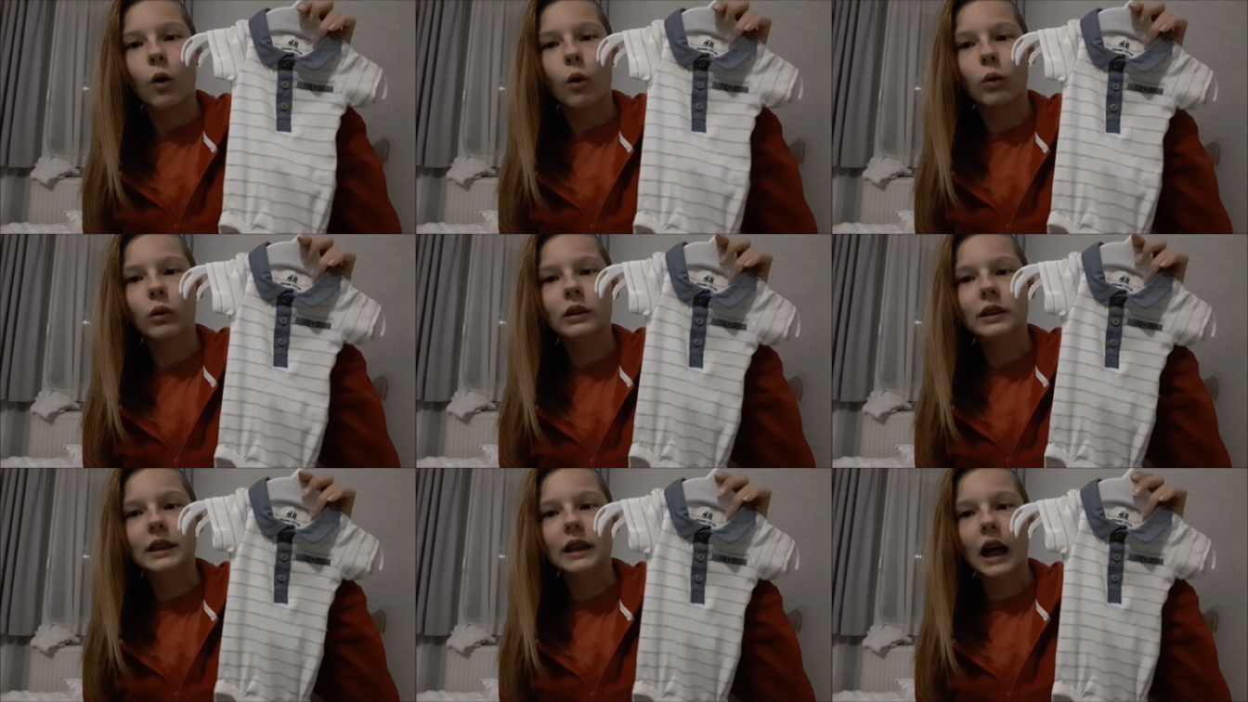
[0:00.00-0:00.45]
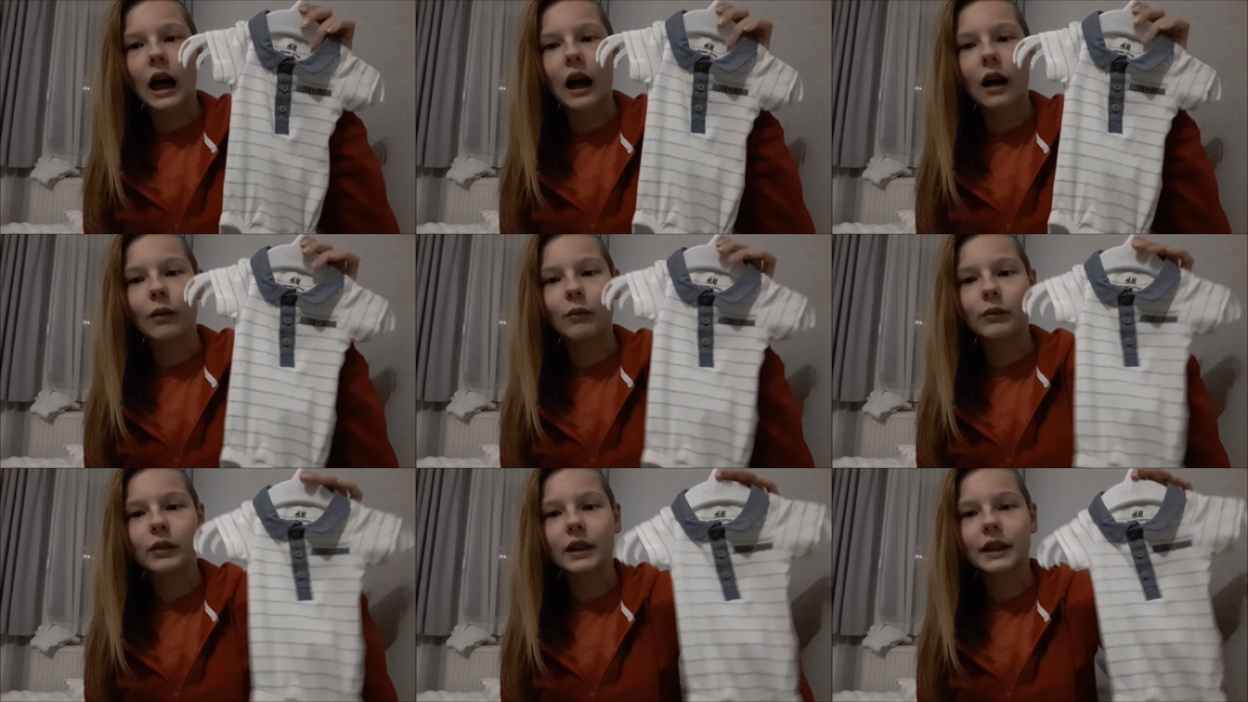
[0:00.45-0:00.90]
Und da
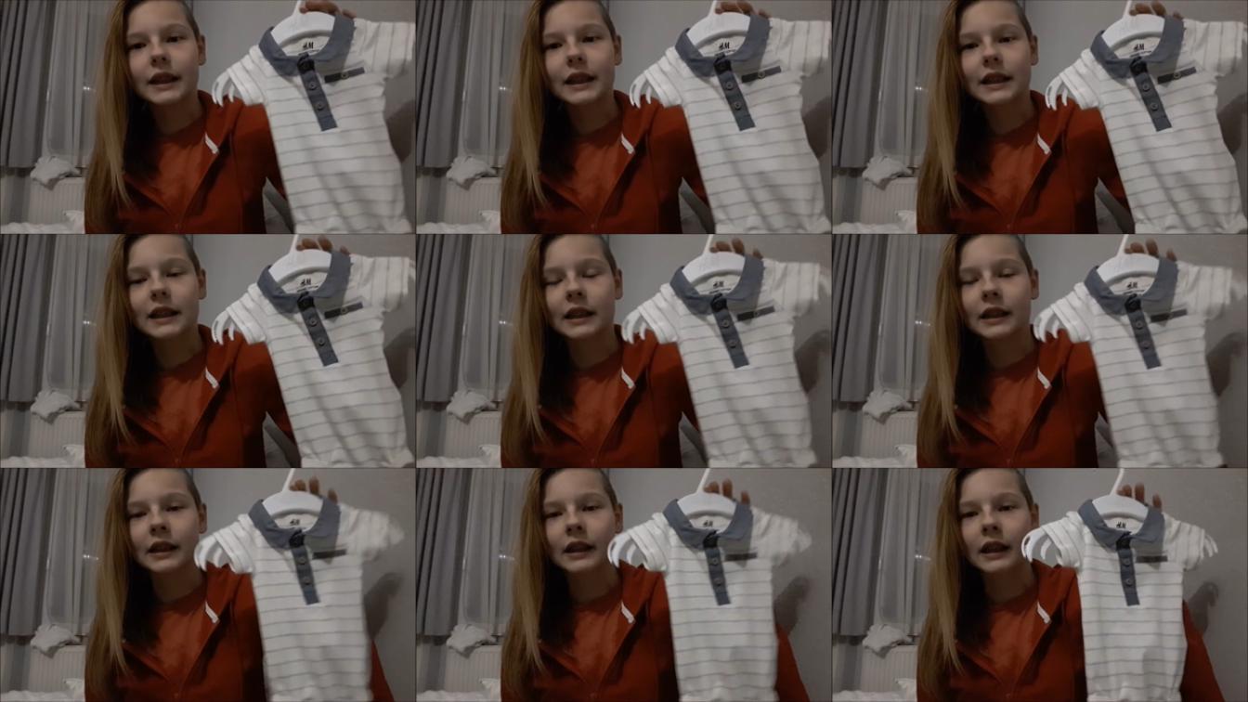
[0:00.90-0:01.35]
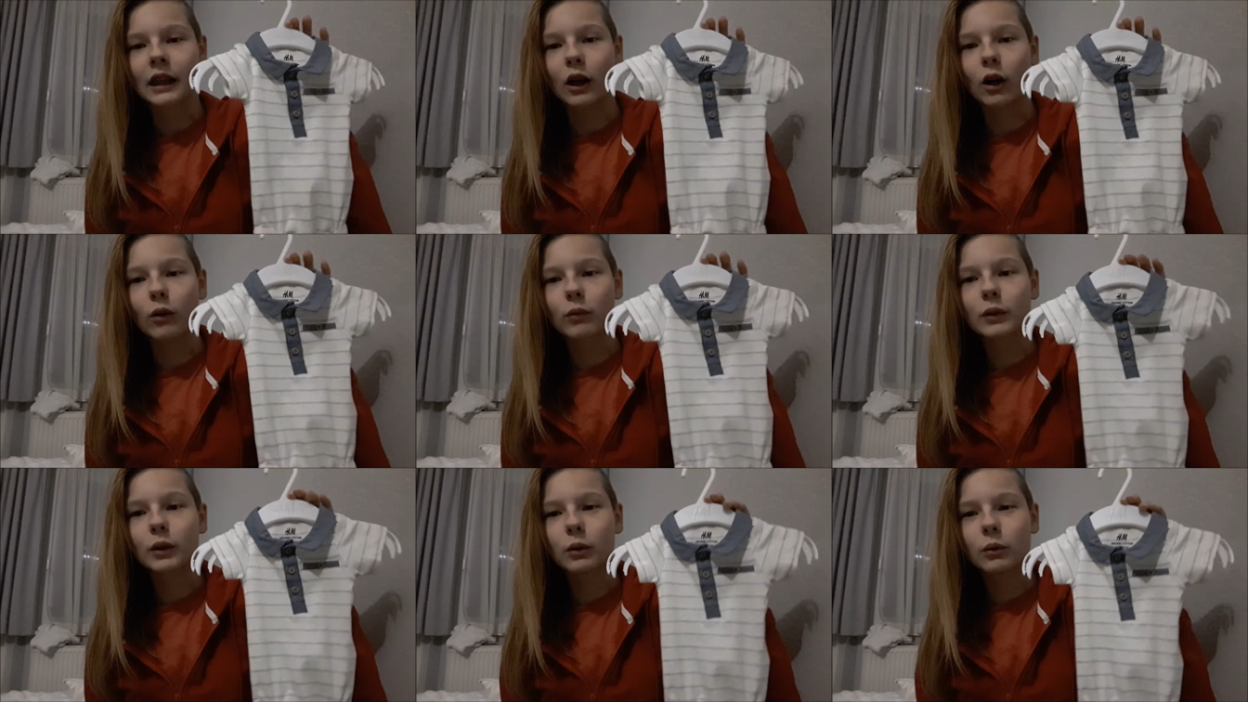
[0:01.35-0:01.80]
haben wir diesen hier
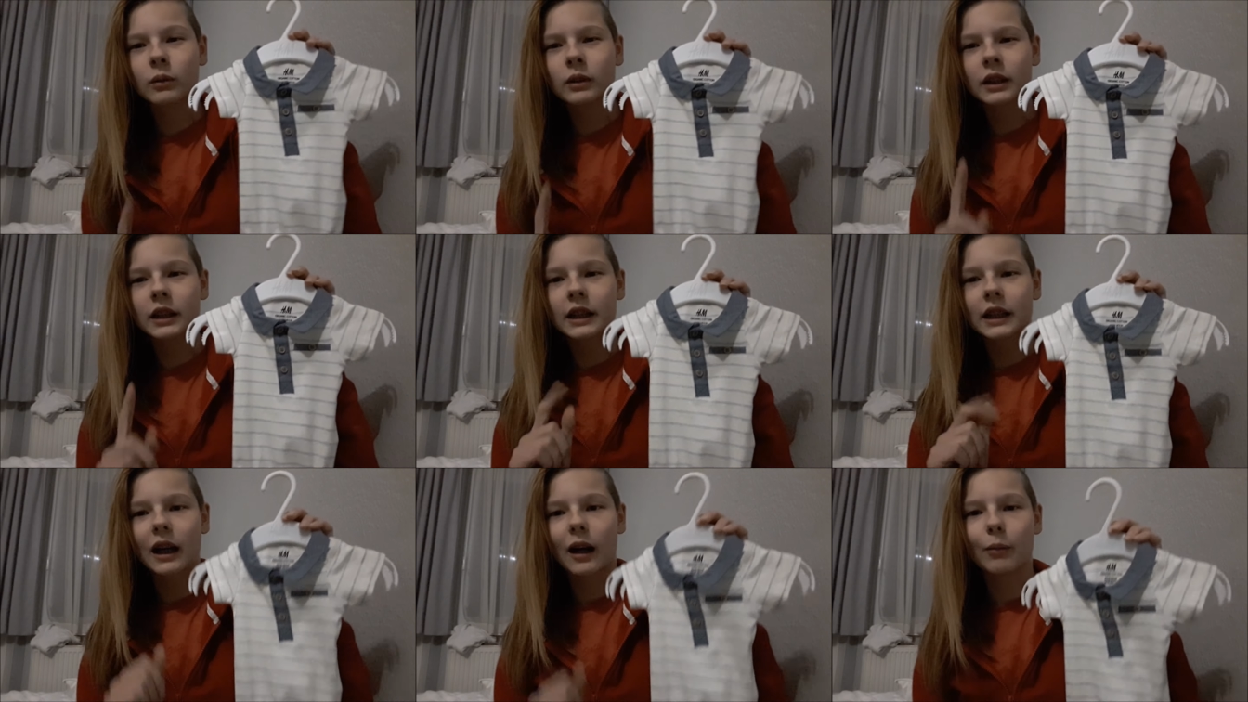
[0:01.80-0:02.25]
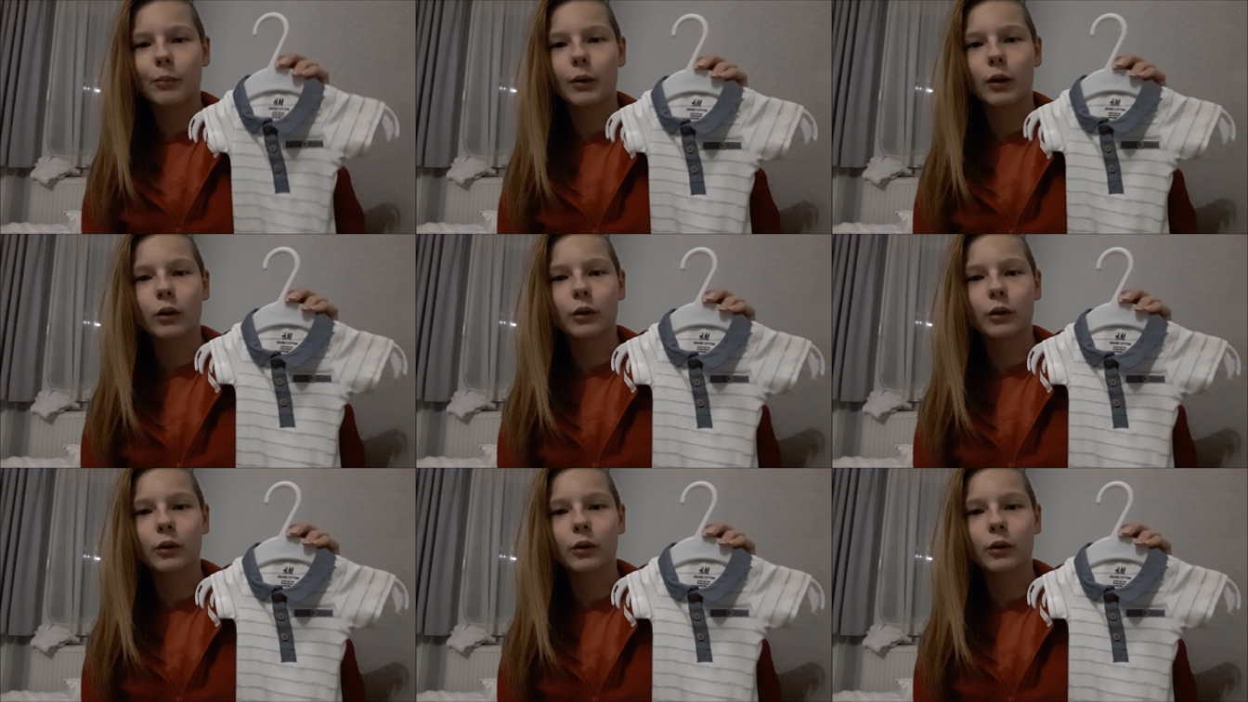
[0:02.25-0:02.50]
gekauft und ich habe